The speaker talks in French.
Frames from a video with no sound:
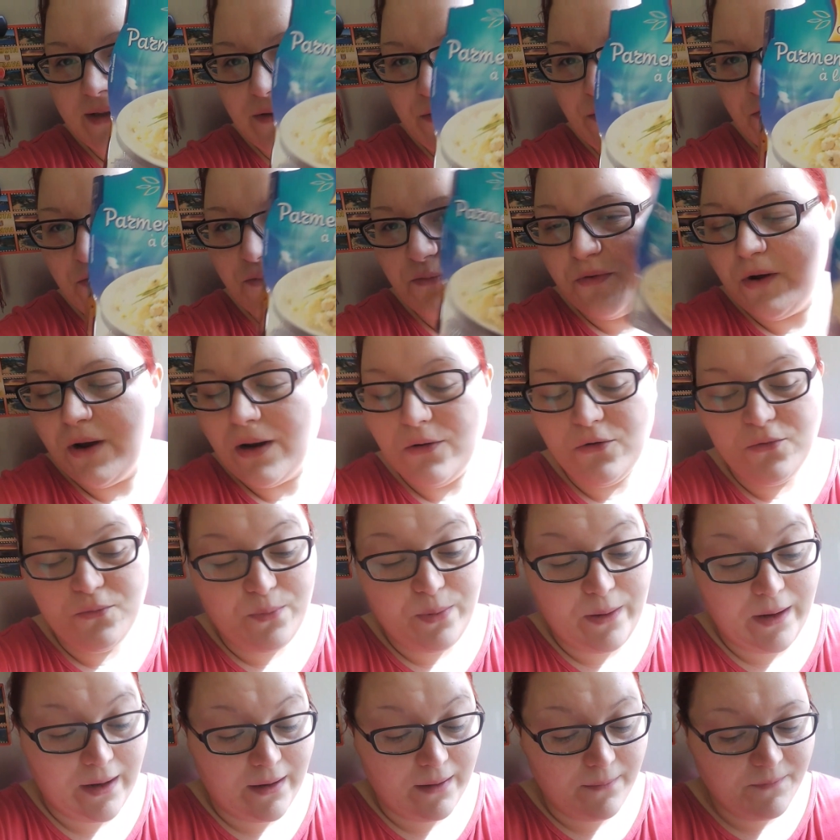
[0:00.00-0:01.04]
9 points le
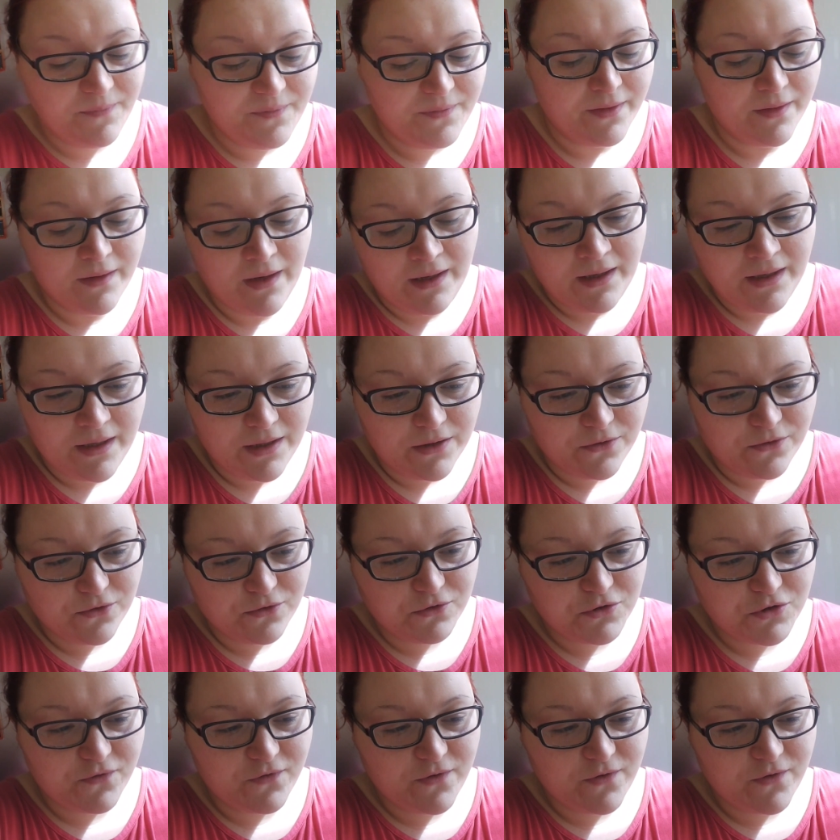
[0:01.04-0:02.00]
plat. Donc je